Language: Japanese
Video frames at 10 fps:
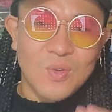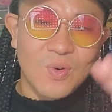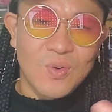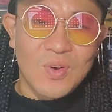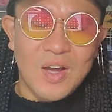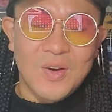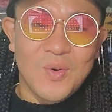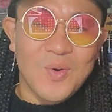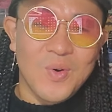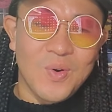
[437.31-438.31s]
の、あ
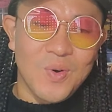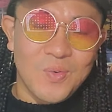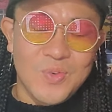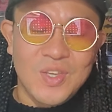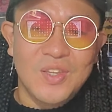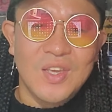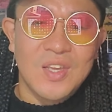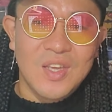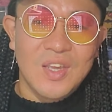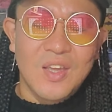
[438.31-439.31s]
のー、雰囲気
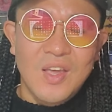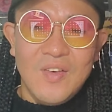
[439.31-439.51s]
的に、